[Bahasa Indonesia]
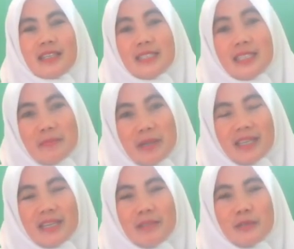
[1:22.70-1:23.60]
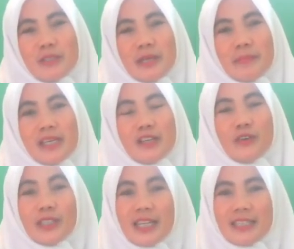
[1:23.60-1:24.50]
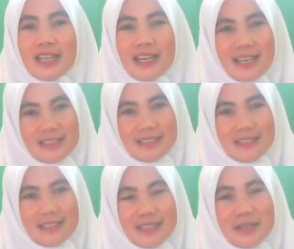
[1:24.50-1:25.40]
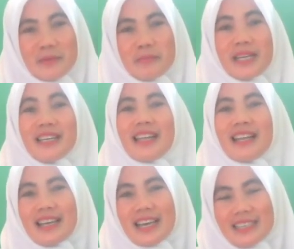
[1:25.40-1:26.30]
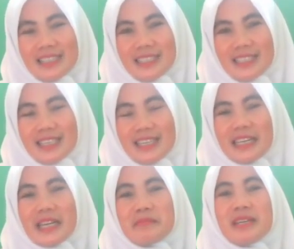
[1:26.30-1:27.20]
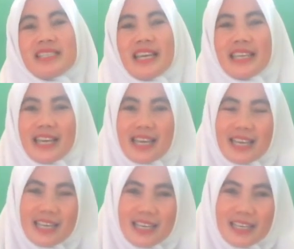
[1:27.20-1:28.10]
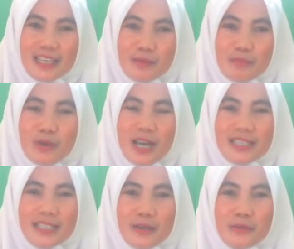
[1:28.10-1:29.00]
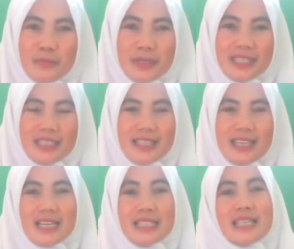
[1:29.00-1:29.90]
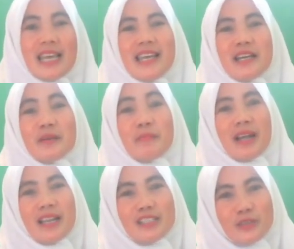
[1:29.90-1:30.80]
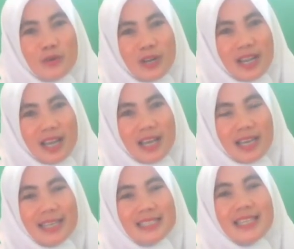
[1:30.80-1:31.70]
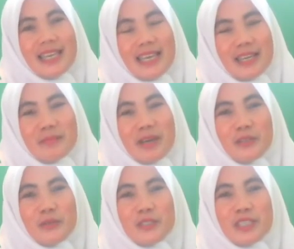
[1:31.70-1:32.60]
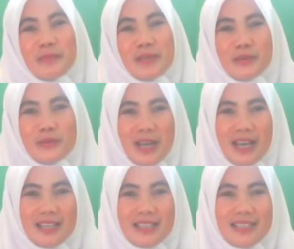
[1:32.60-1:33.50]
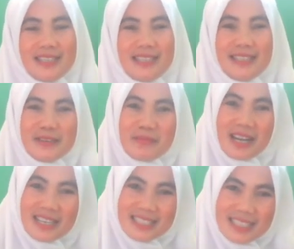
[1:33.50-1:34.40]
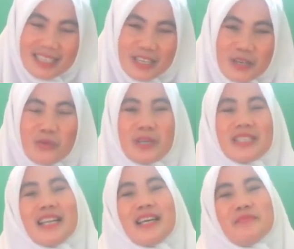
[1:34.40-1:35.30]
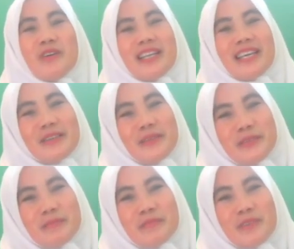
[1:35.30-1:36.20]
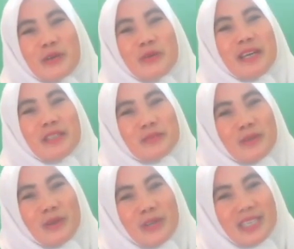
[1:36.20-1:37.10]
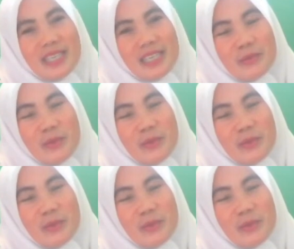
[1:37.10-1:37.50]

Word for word: Kecamatan Batu Ceper, Kota Tangerang. Perkenalkan, nama saya Ibu Hajah Upit. Saya Kepala Sekolah SDN Batu Ceper 2. Terima kasih. Wassalamualaikum warahmatullahi